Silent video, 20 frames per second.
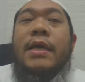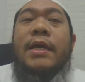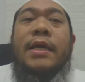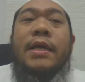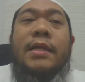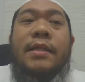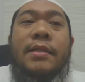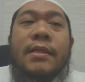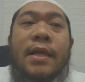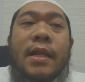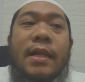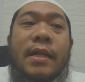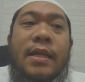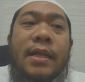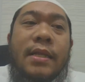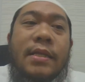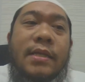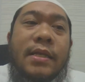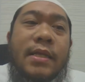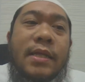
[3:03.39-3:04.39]
innal
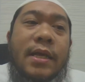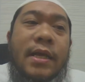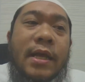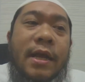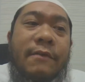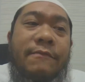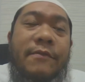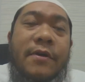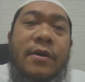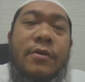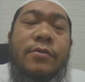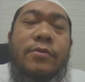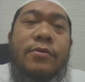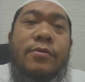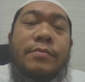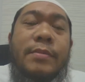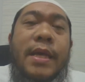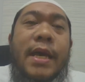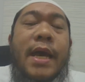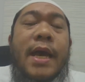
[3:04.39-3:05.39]
ladina
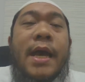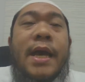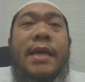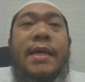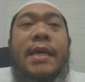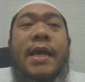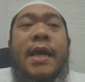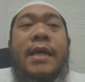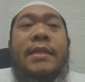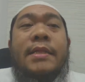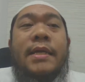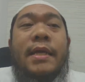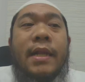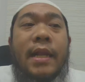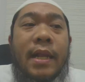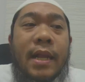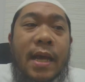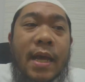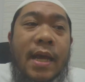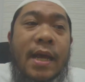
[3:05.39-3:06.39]
kafaru bi
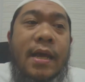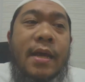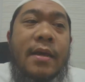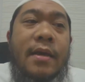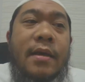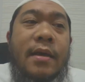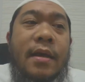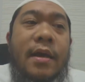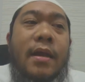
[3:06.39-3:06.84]
ayatillah